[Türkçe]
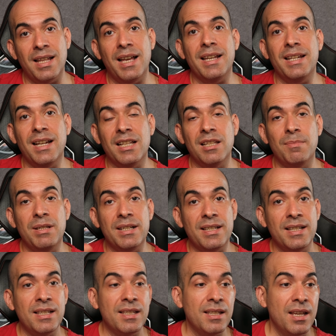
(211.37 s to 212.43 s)
da yine
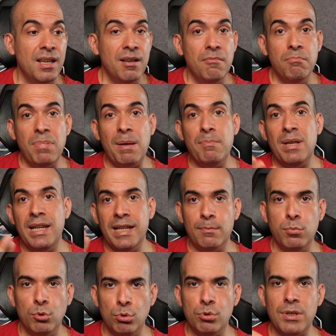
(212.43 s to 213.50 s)
alabilirsiniz. Ben bir link
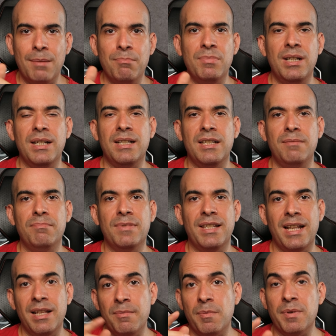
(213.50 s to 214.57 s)
bulursam bırakırım.
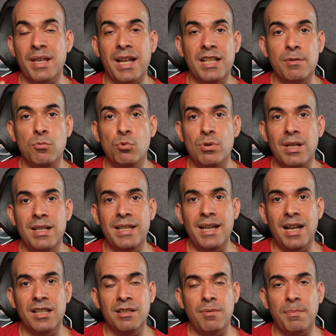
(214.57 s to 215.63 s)
Dediğim gibi kendim
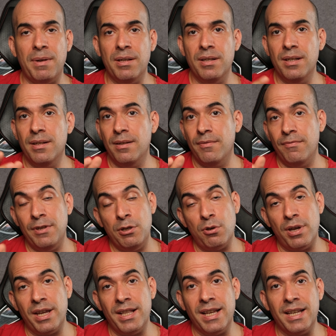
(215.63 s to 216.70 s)
150'ye aldım ama video
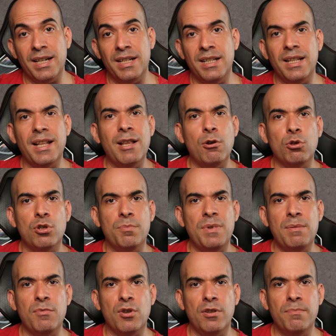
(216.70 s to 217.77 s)
yayına girdiğinde ne olur
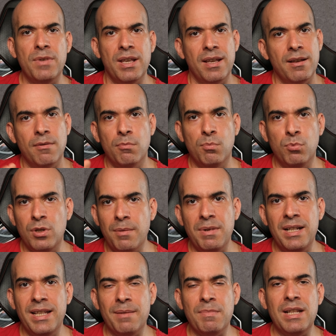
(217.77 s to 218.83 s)
bilmiyorum.
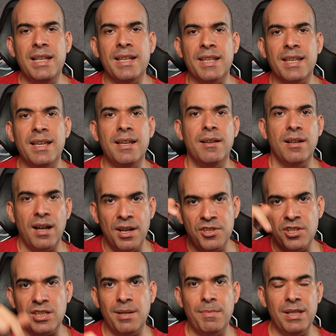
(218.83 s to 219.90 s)
Bulabildiğim bir linki
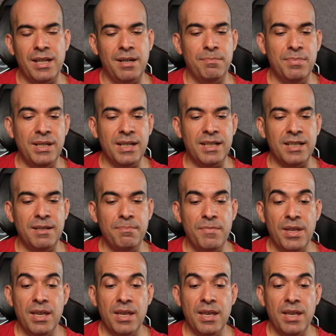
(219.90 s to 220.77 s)
açıklamalara bırakırım.